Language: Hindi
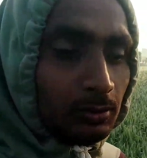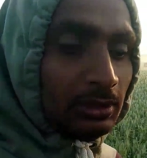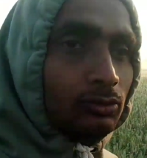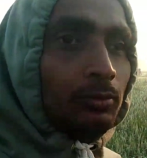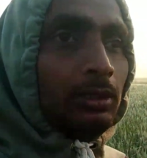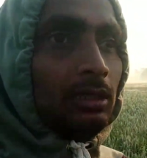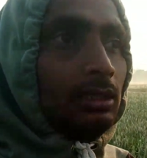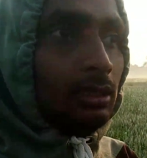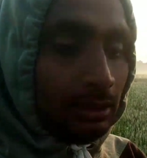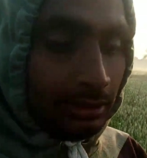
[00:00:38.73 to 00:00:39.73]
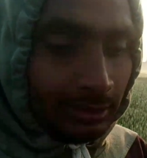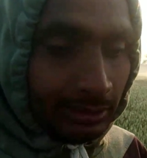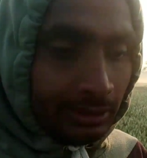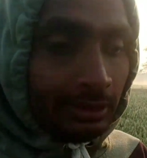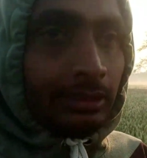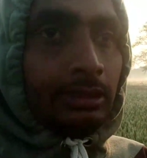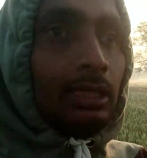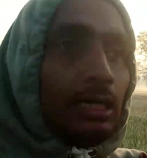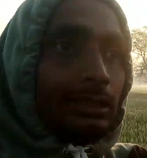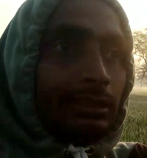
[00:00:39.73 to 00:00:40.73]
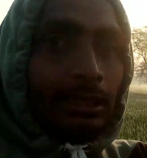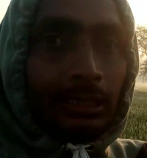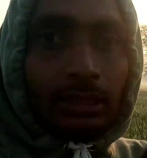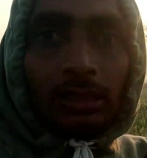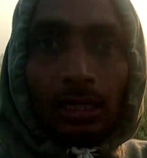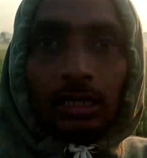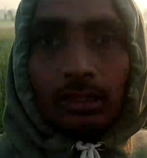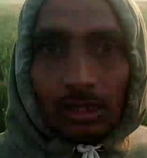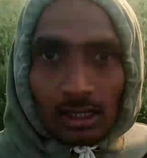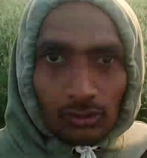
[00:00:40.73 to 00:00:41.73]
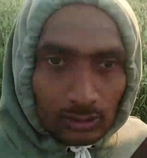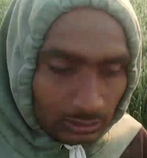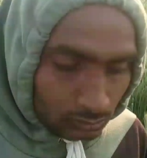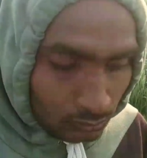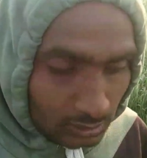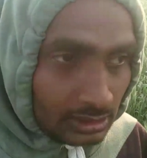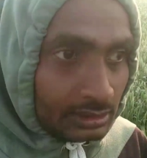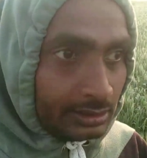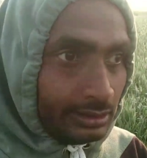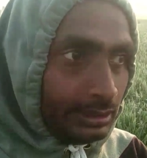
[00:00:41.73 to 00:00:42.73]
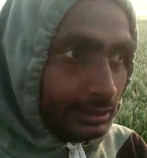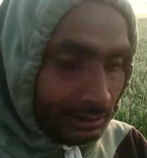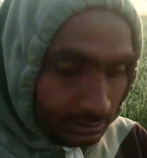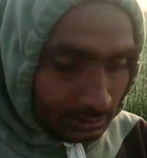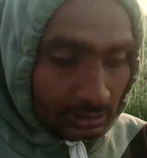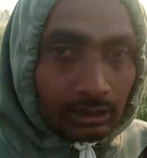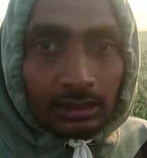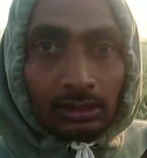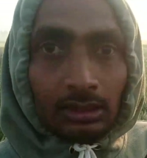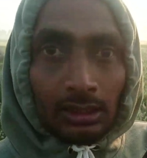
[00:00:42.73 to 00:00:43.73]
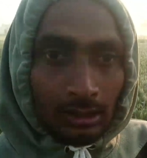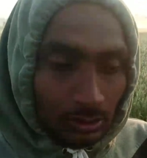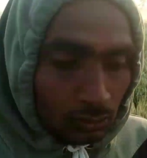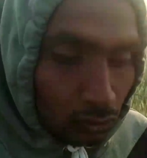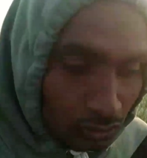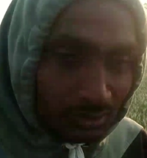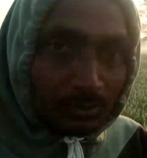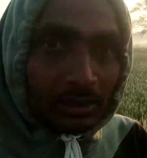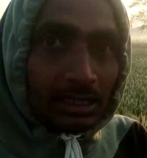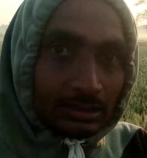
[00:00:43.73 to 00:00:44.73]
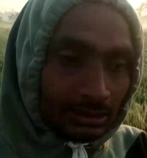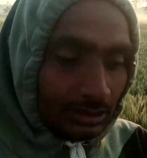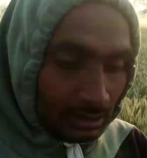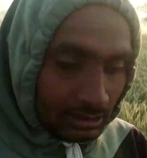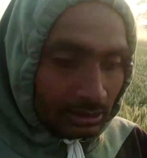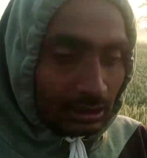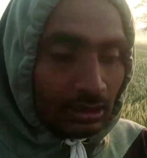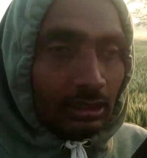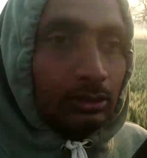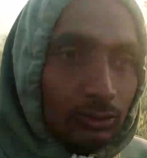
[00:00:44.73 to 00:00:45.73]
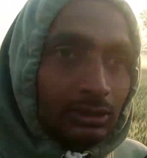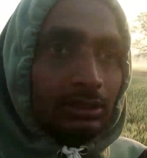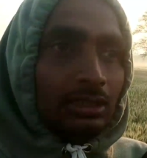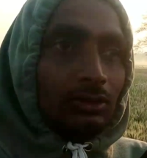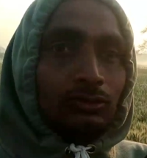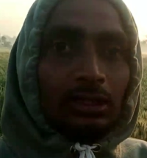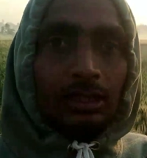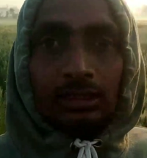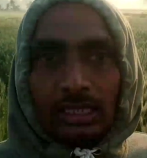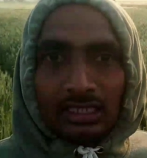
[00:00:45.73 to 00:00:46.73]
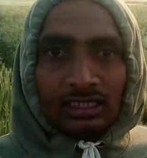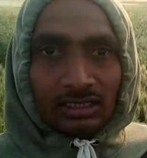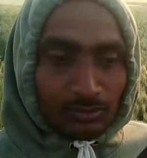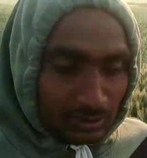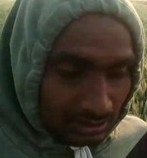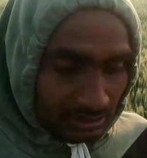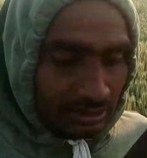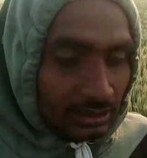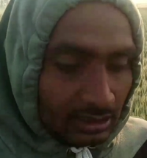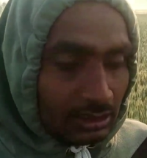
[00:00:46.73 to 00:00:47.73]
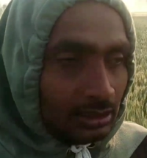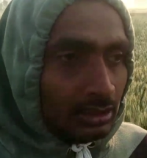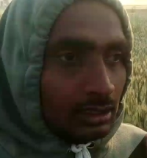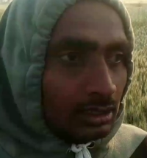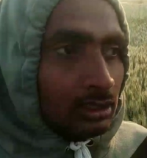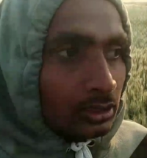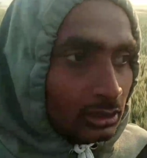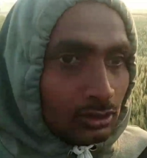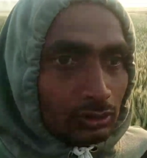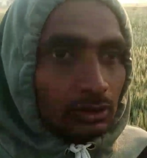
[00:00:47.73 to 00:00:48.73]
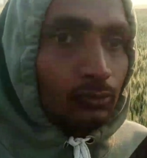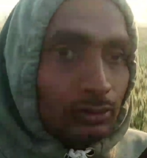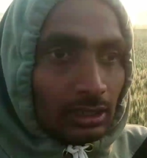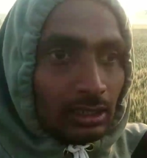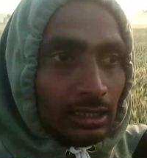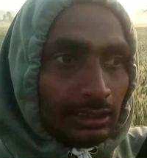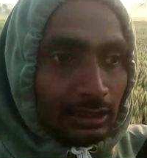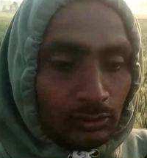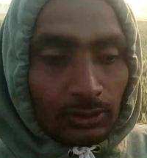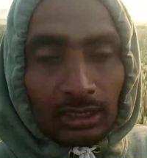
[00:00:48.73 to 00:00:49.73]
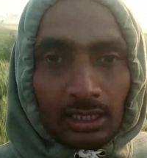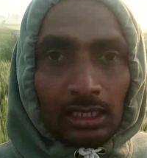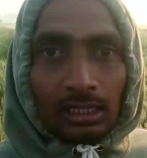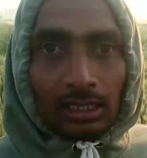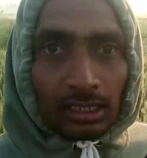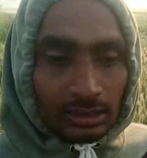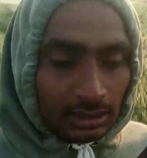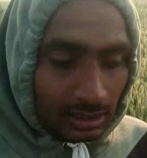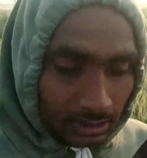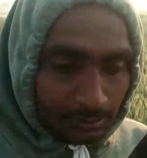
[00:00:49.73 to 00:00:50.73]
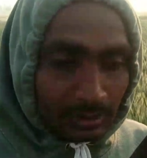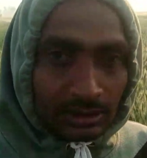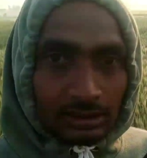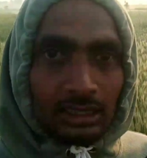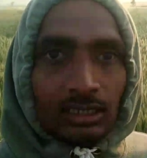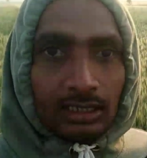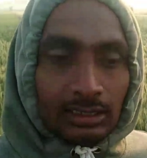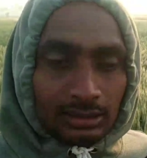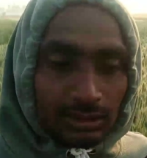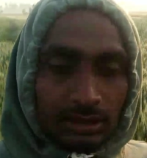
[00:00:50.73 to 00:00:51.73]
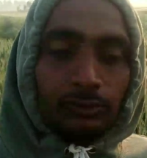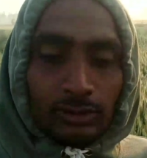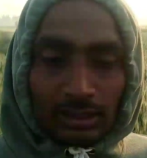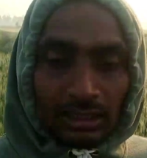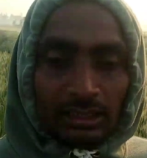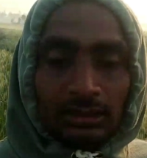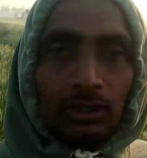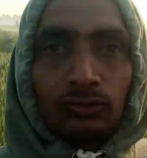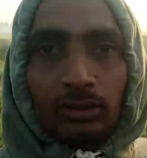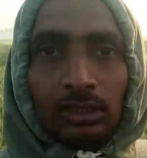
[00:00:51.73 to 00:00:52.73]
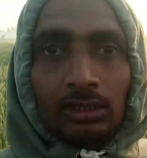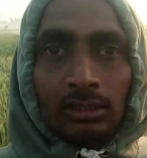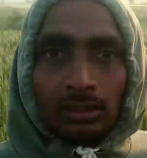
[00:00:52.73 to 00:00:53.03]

सुबह सुबह यहाँ इधर एक गा, गांव है तो वहाँ की लेडीज़े दो नंबर आती हैं करने तो इसलिए उधर जाने का मन नहीं है क्योंकि उधर लाइटिंग वाला अड्डा है मैं इधर इसलिए उधर नहीं जाऊँगा